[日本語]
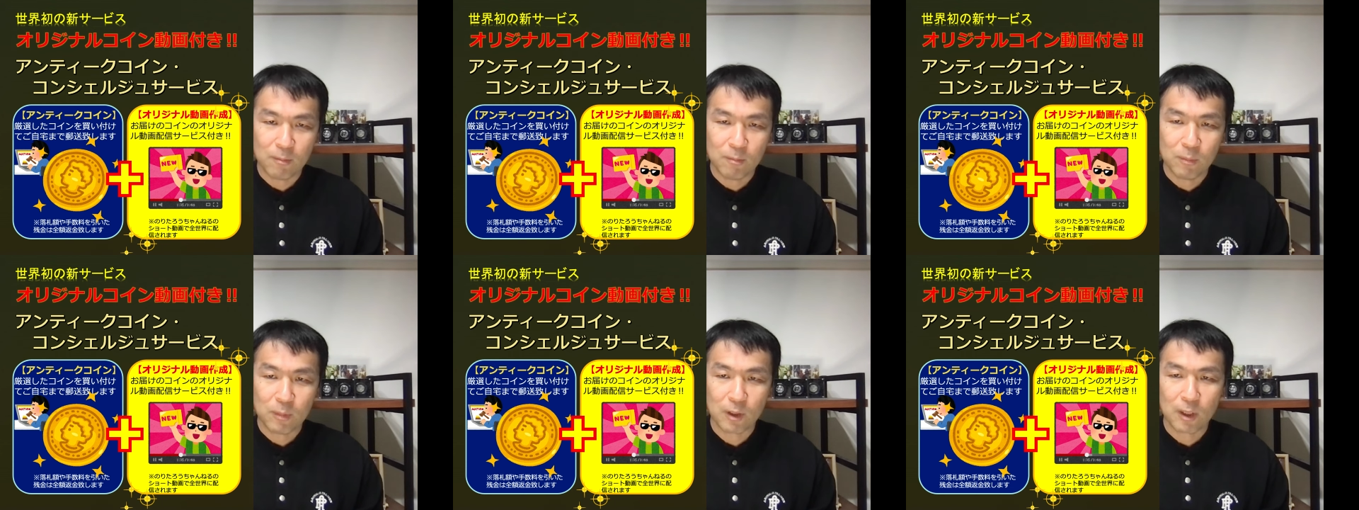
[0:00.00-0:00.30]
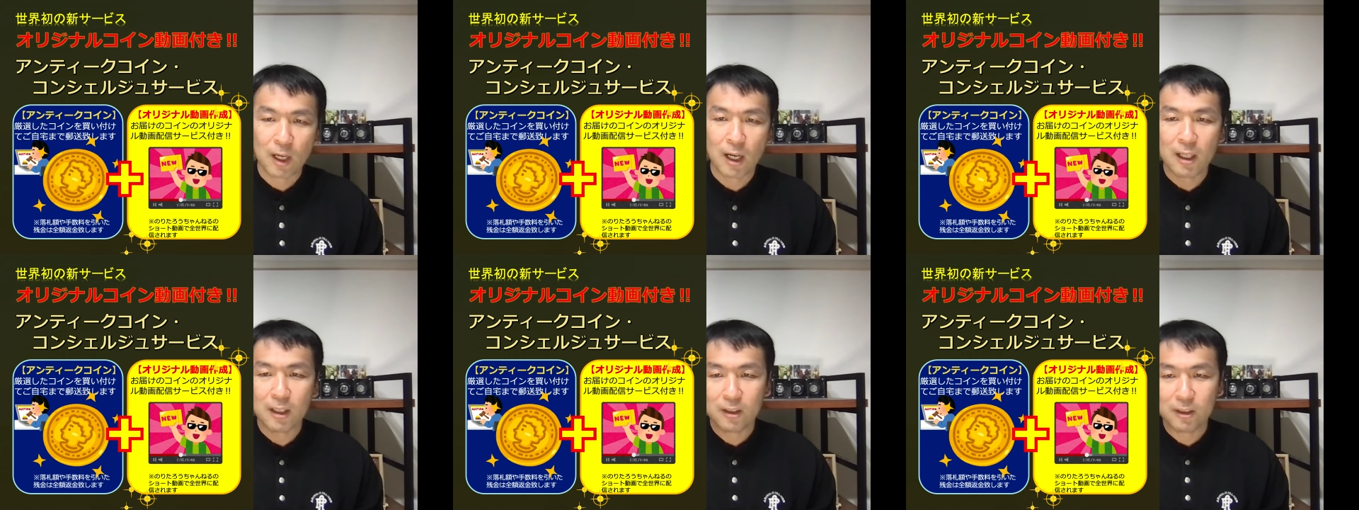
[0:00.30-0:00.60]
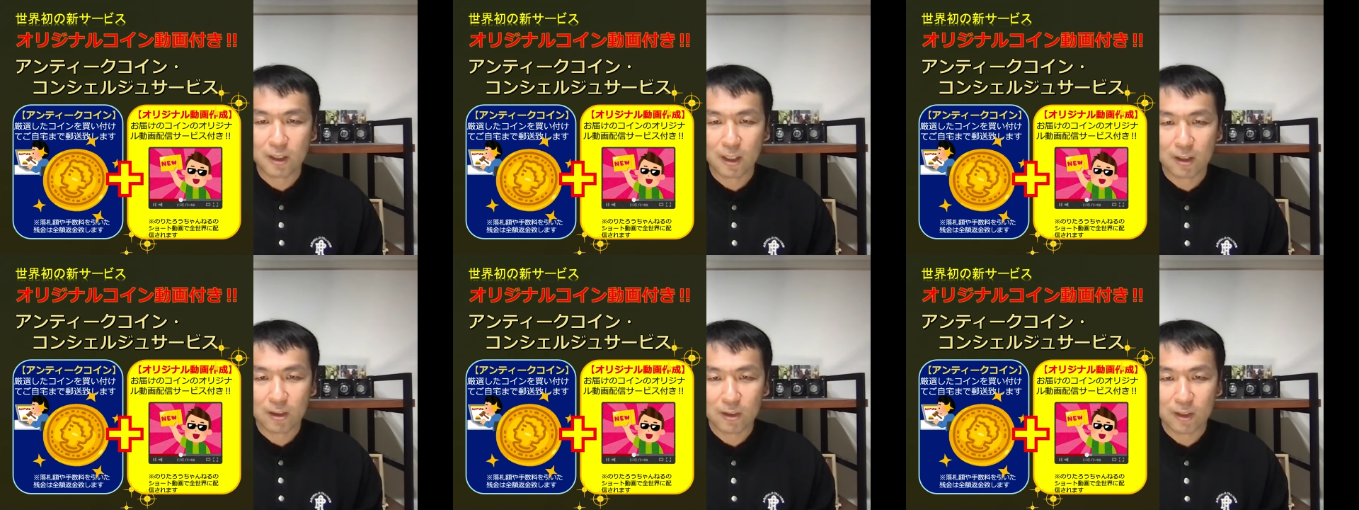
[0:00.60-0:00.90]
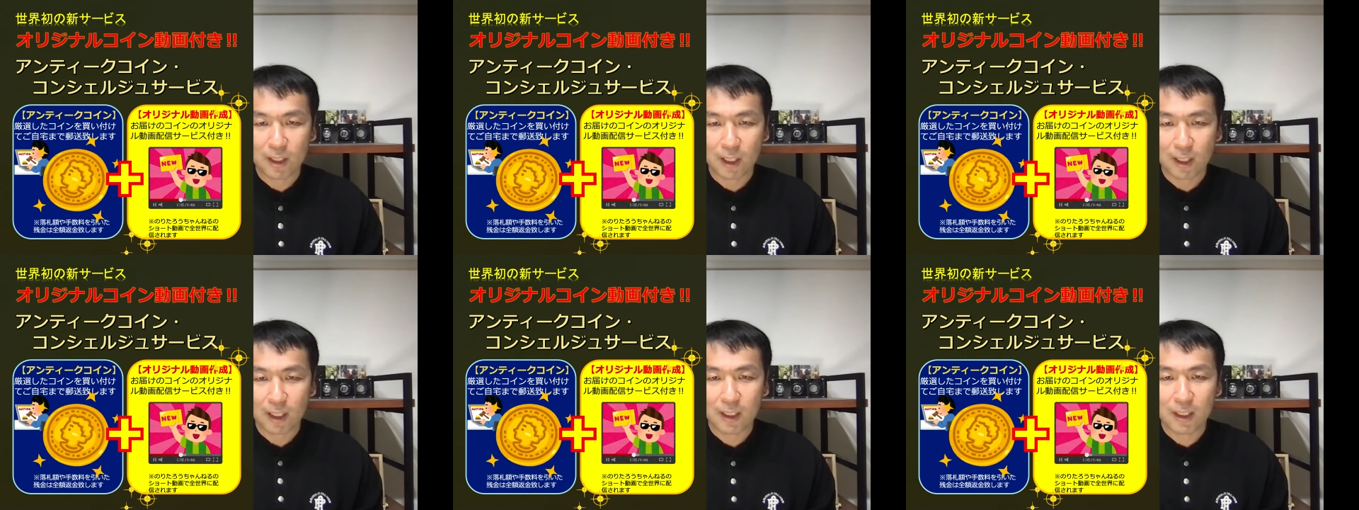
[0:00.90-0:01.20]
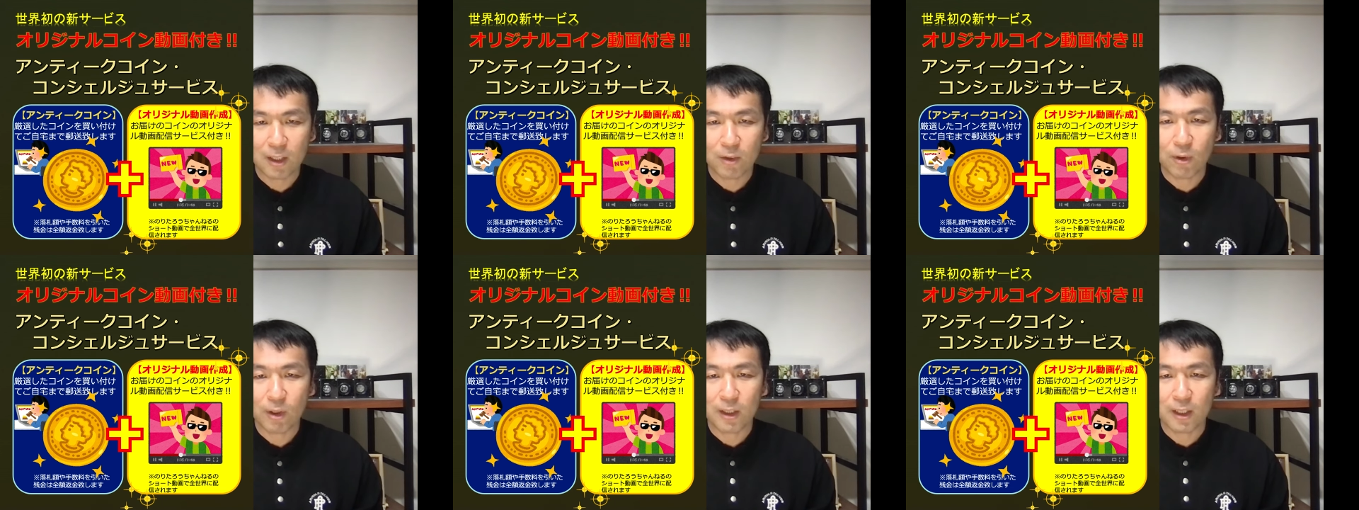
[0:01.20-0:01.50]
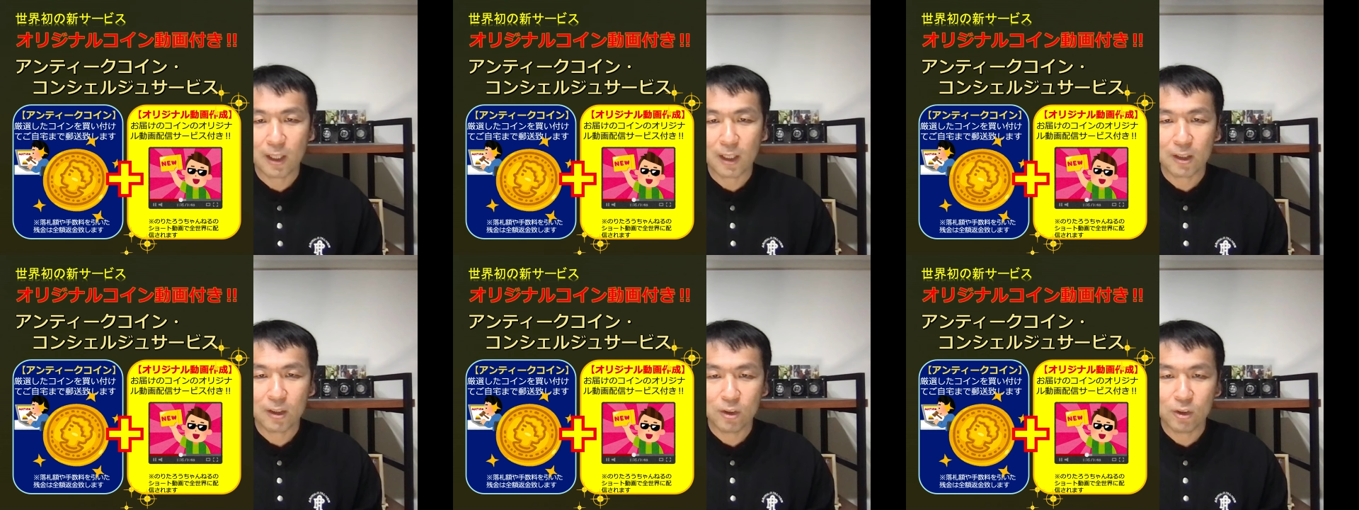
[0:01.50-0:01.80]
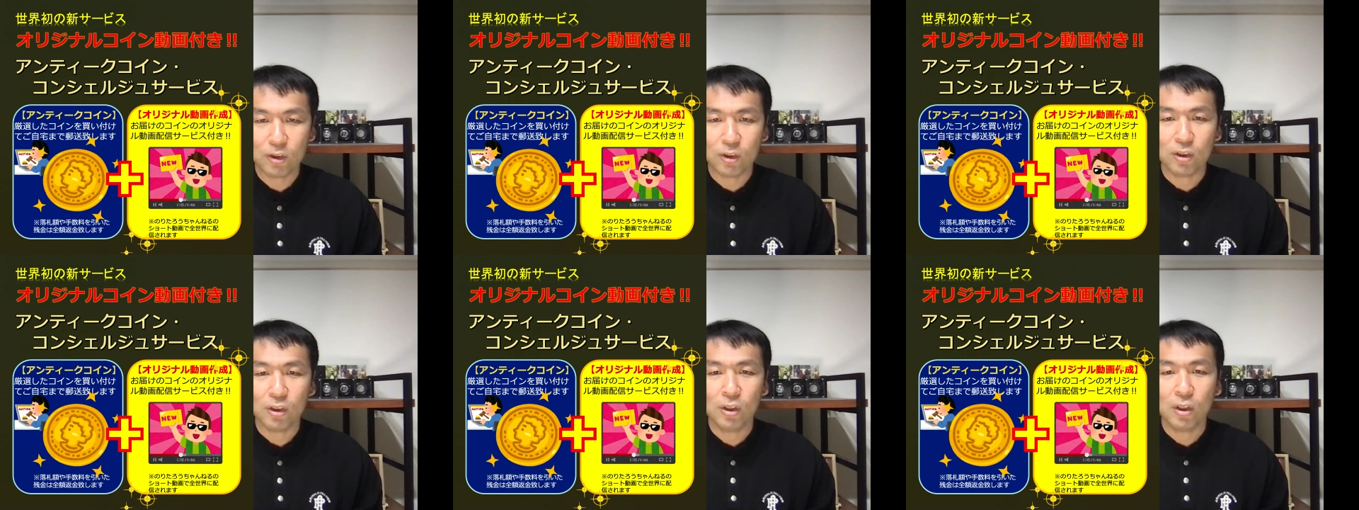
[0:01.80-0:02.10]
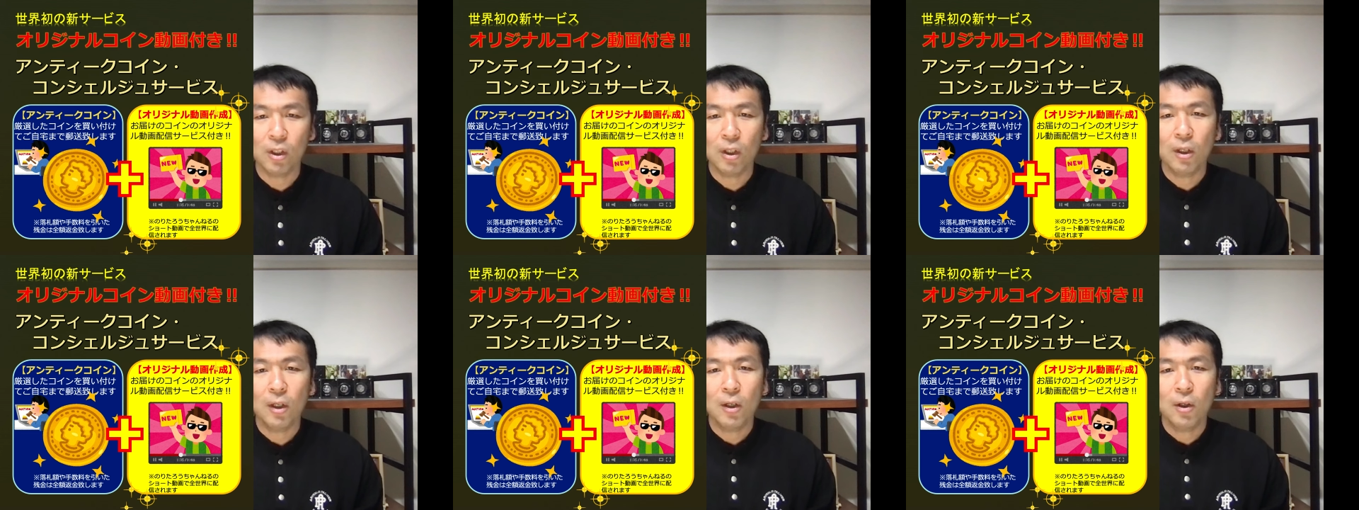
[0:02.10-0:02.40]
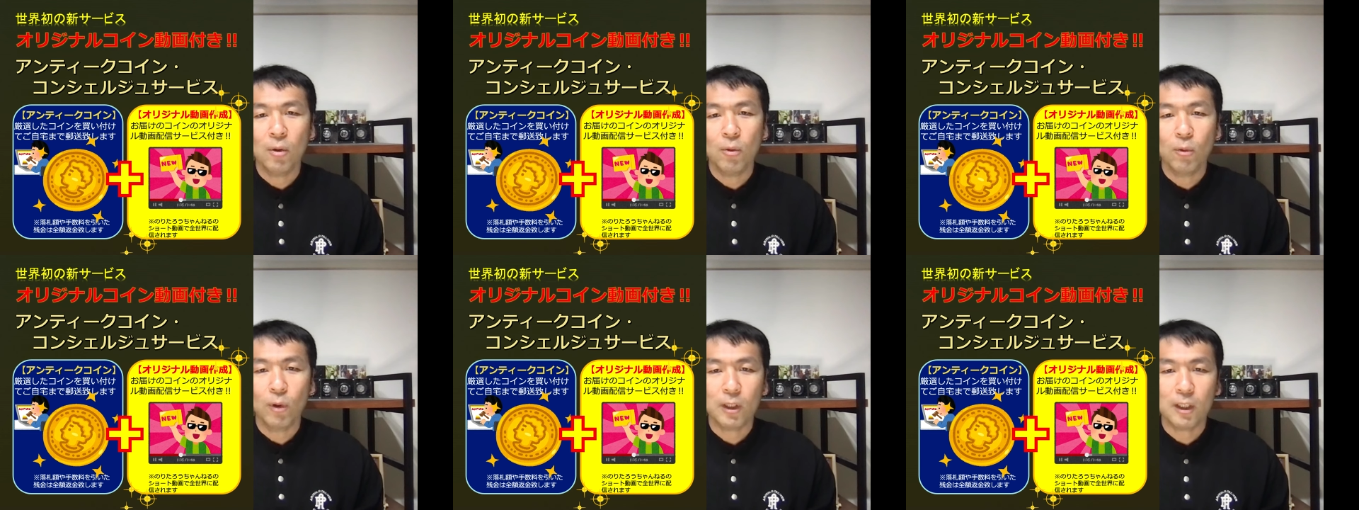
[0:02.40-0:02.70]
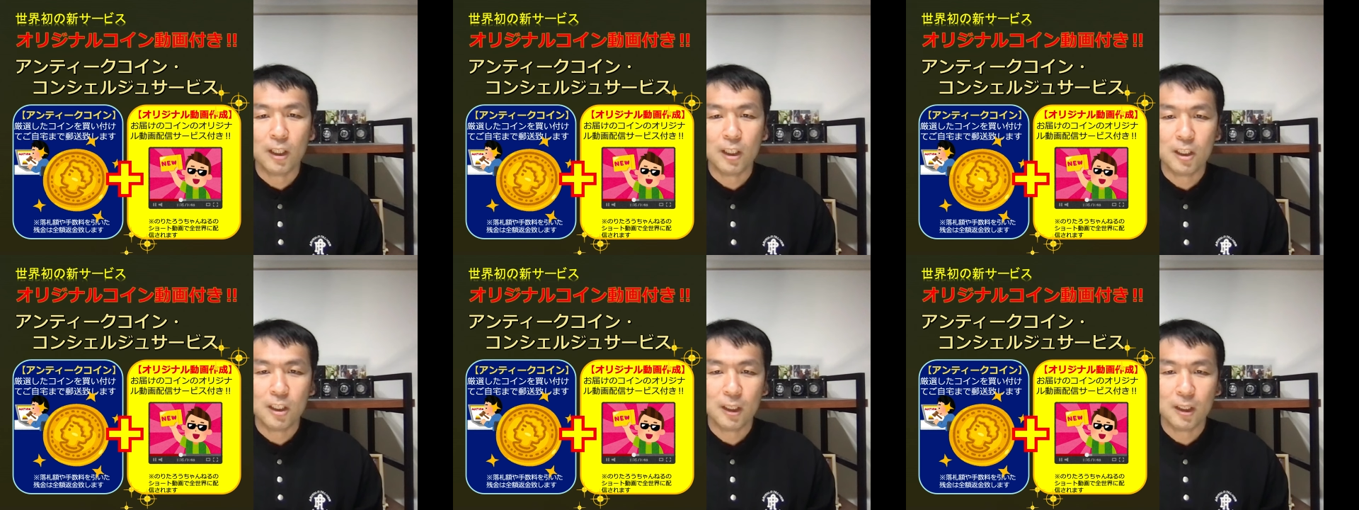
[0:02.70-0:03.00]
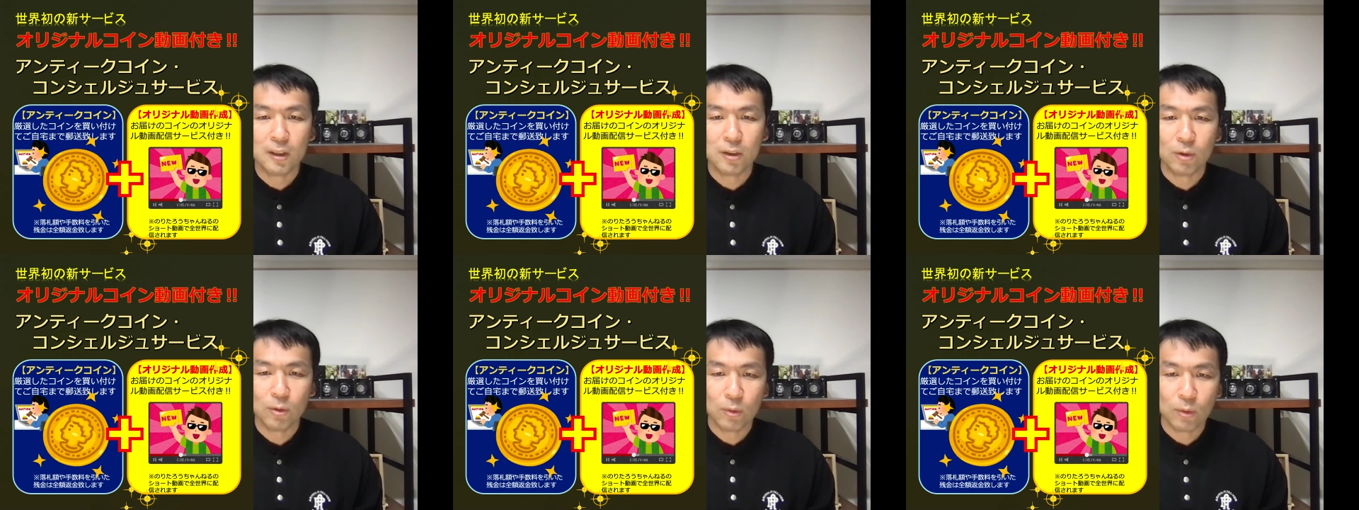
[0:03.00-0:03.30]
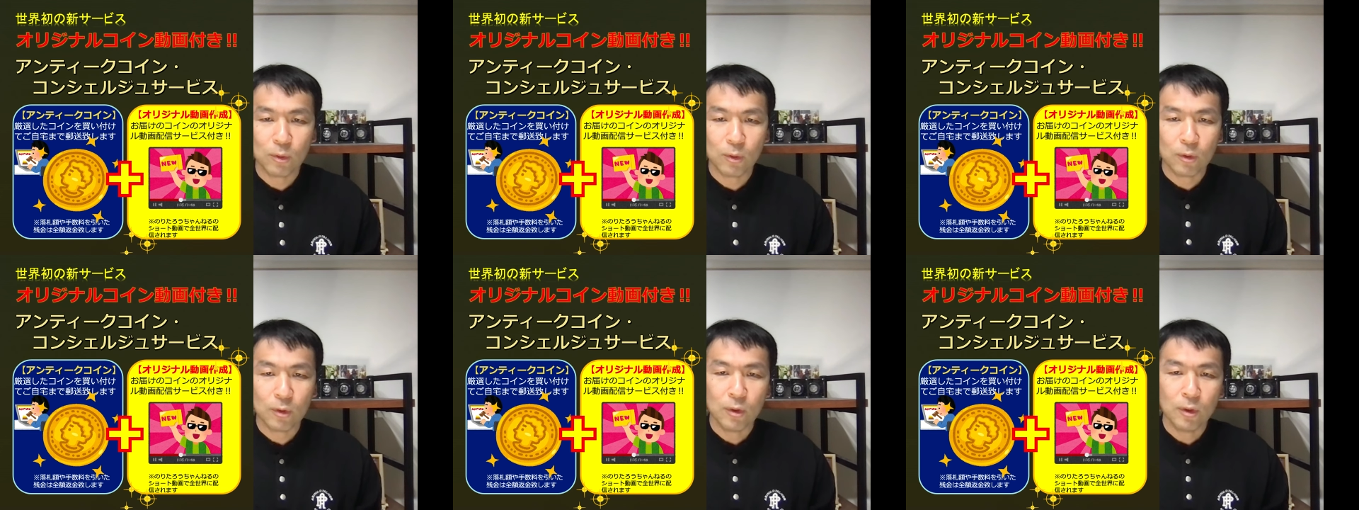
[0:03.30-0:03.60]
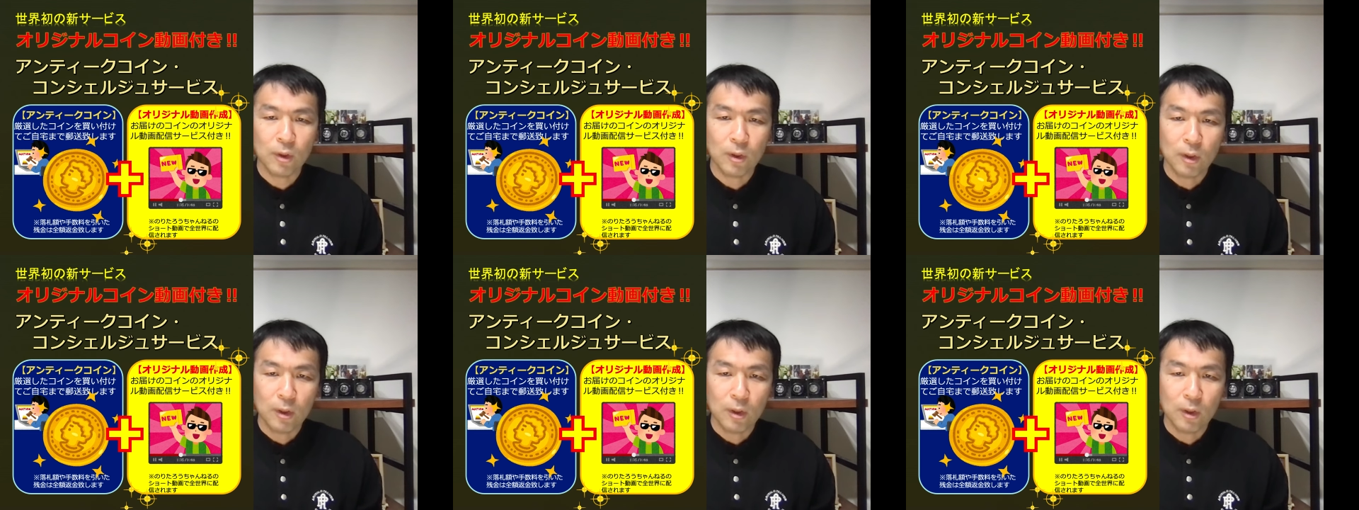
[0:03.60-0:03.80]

まあ、買い付けるだけではなく私がその